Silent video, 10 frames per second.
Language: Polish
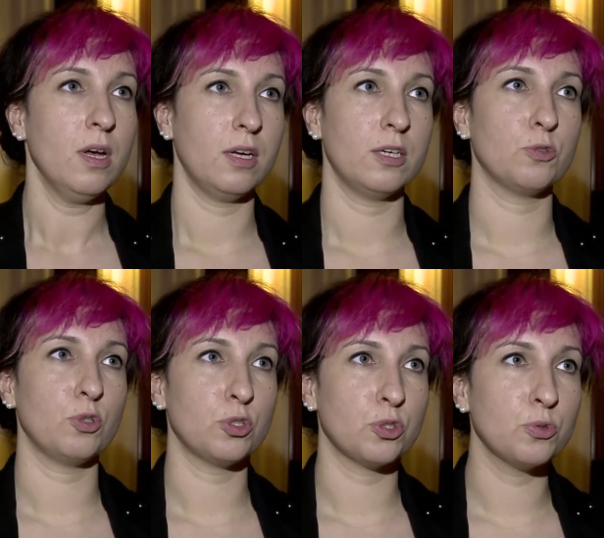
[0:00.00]
e,
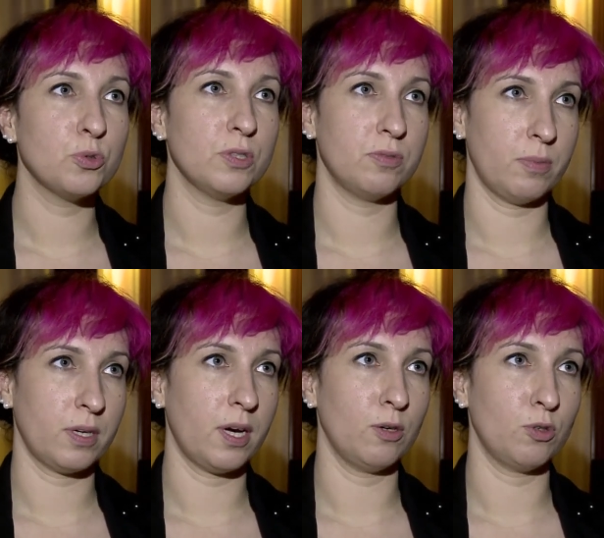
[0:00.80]
które szczególnie
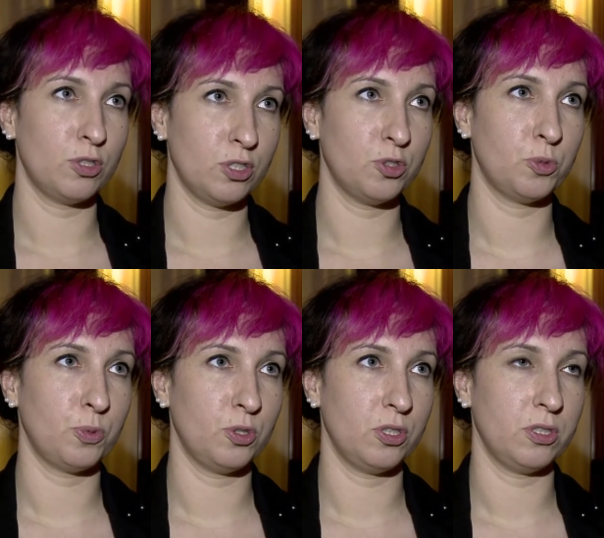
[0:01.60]
wymagają od reszty
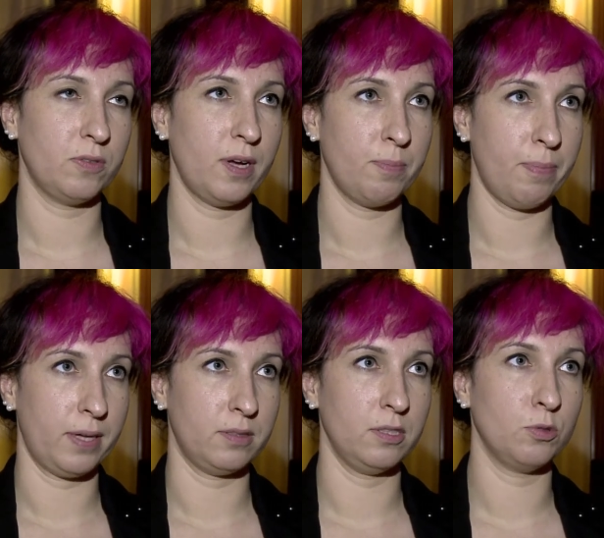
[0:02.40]
społeczeństwa
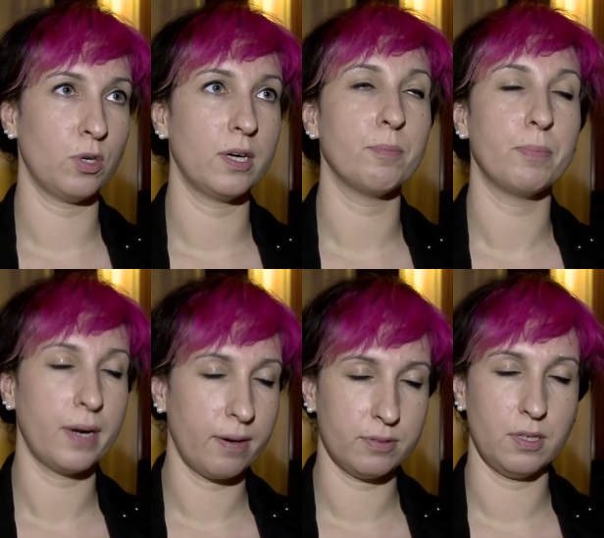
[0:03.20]
empatii, która
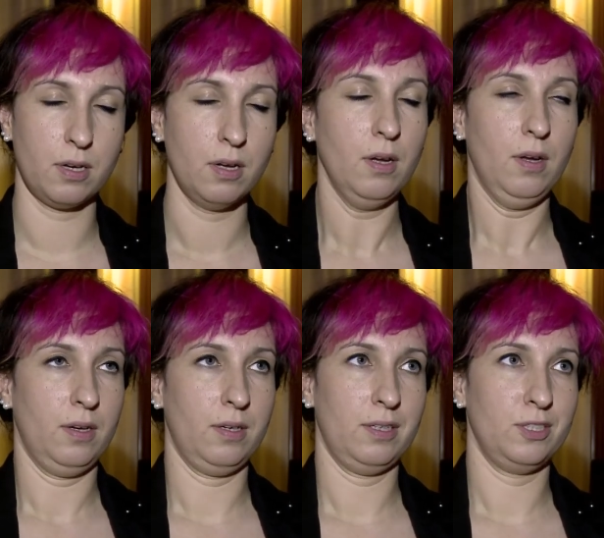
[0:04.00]
naprawdę
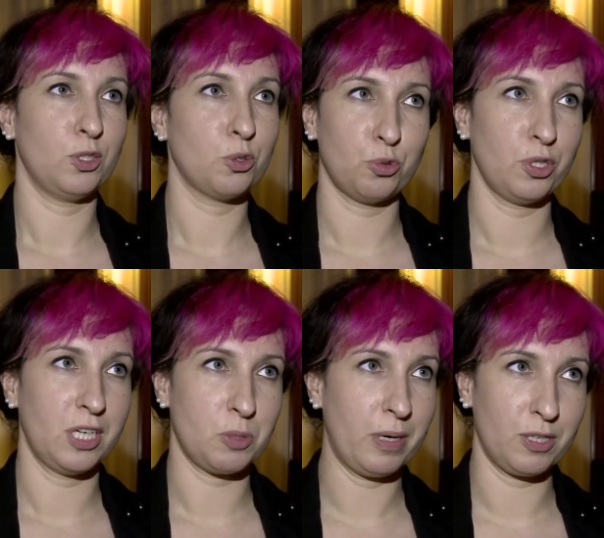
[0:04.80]
e, nie kosztuje
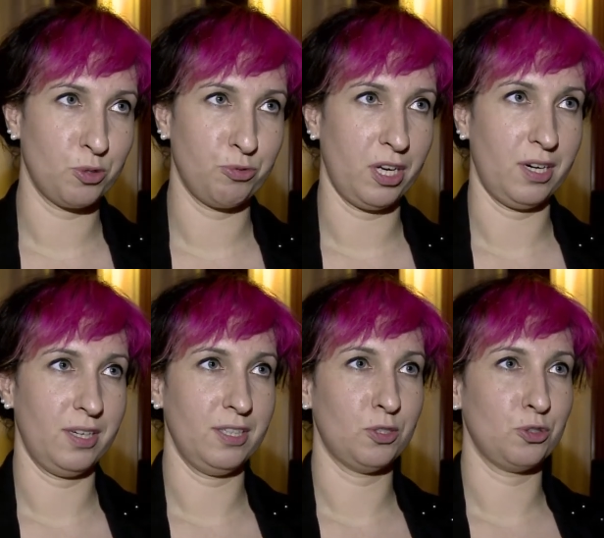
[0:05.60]
nas bardzo
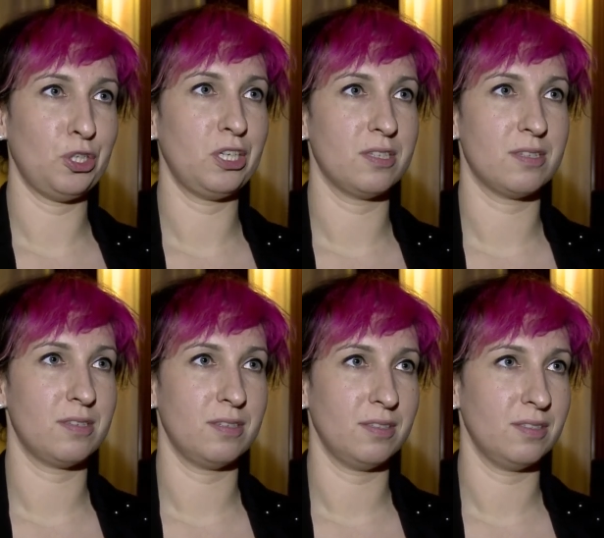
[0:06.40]
wiele i to nie
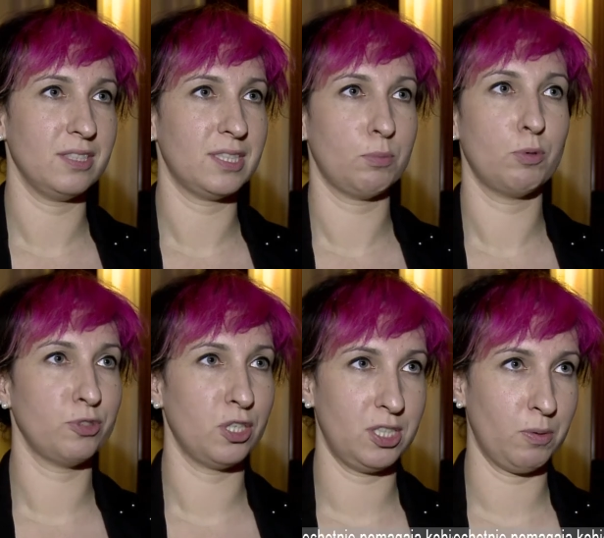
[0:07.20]
jest e,
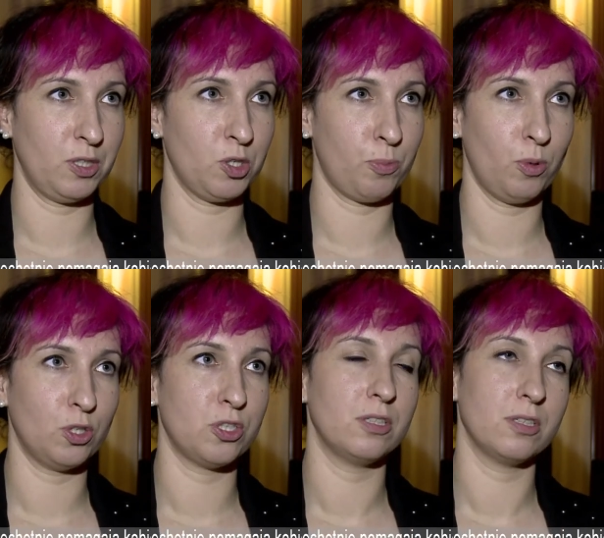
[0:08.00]
niesamowite działanie
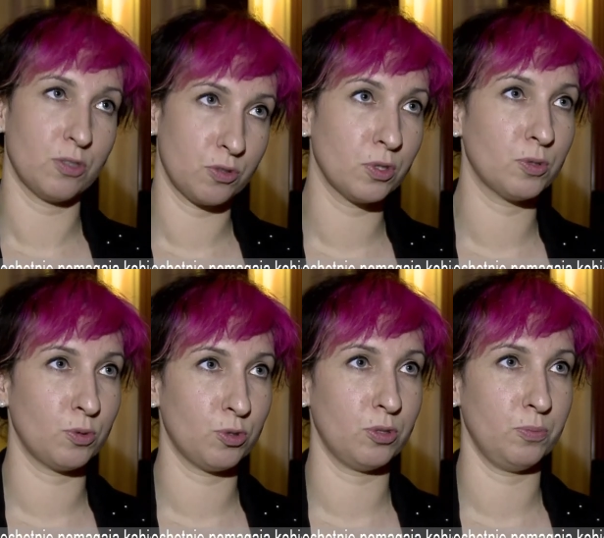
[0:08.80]
społeczne, tylko zwykłe
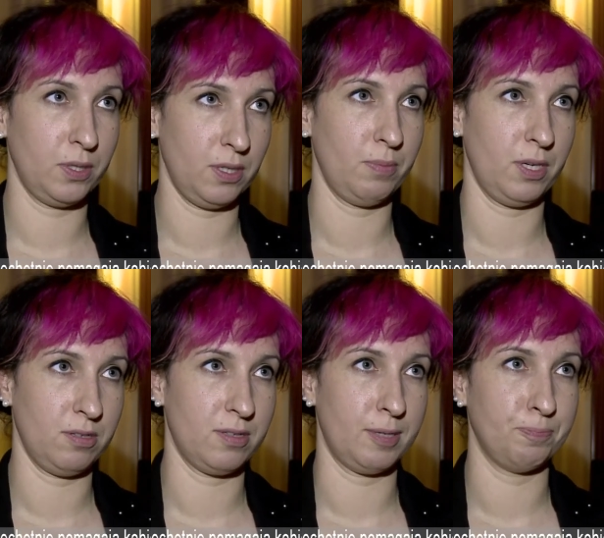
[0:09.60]
ustąpienie
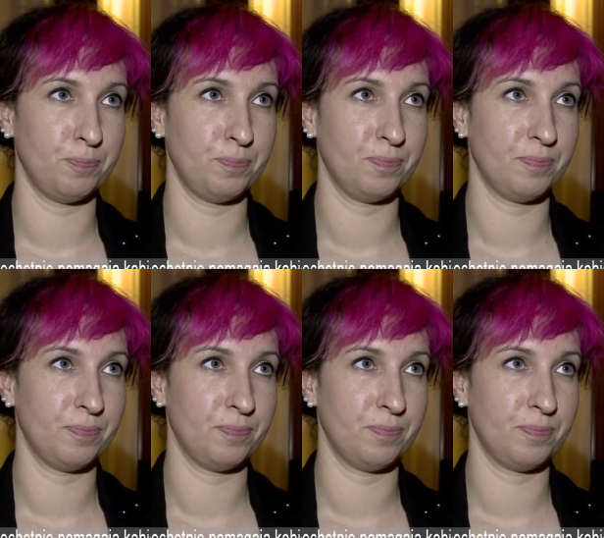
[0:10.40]
miejsca.